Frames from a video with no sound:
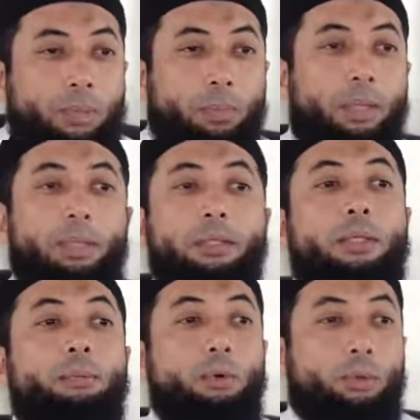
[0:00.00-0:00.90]
Dia bilang yang
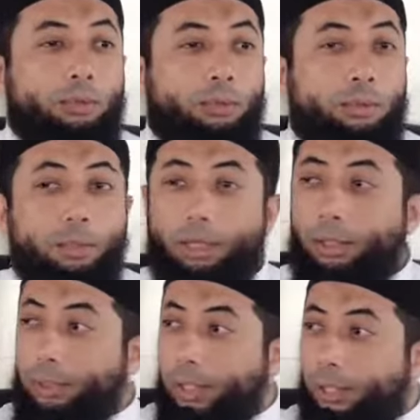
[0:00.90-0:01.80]
terbungkus.
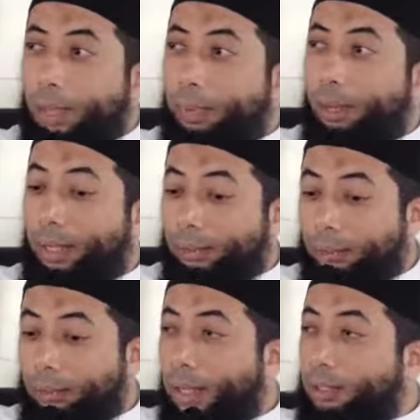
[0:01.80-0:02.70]
Kata syekhnya kenapa yang
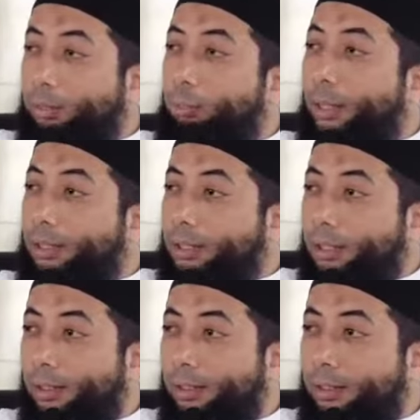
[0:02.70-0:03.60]
nggak terbuka
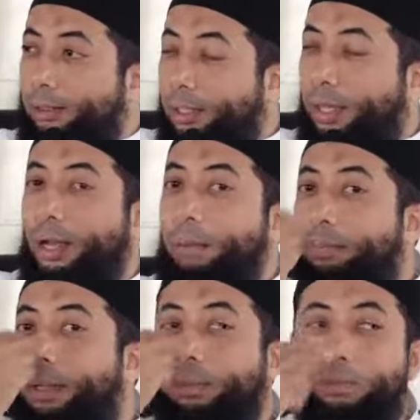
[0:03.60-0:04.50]
saja? Tinggal
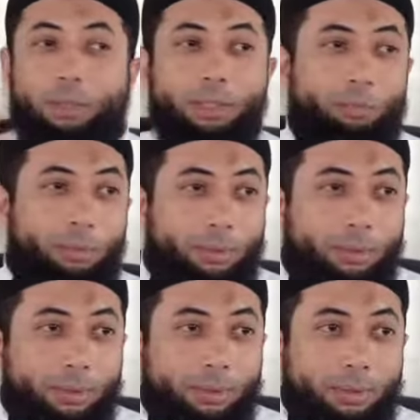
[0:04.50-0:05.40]
ambil masukkan di mulut.
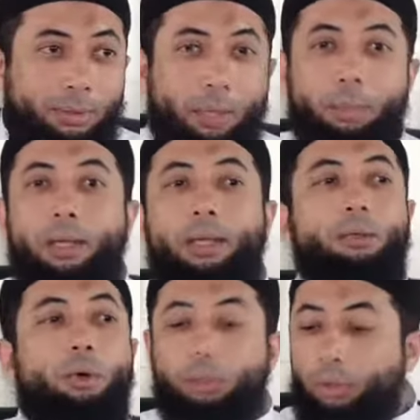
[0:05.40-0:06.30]
Dia bilang kan
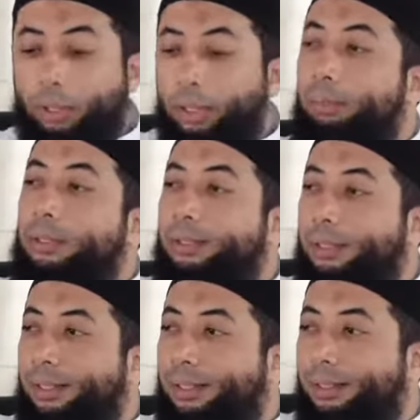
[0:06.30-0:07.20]
kotor, ini
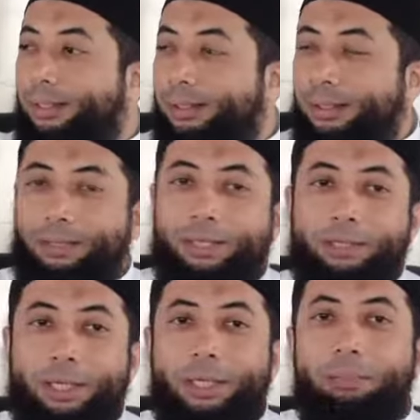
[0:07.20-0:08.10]
bersih. Kata
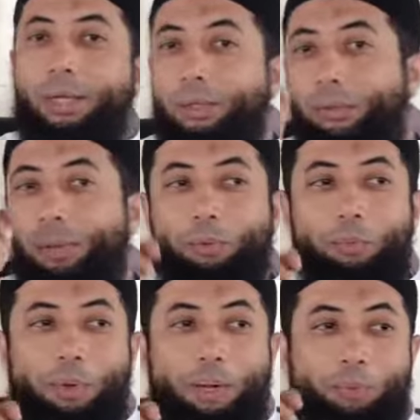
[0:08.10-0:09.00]
syekhnya begitulah
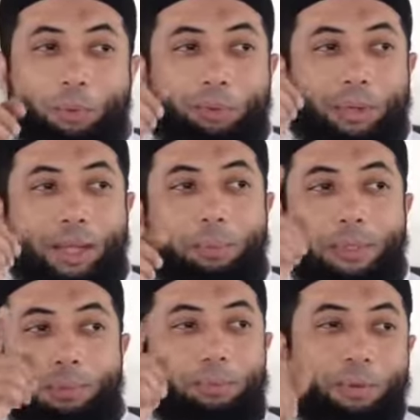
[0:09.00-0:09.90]
perempuan-perempuan kami
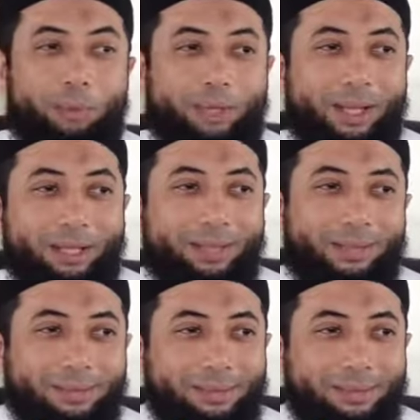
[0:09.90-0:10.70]
sama perempuan kalian.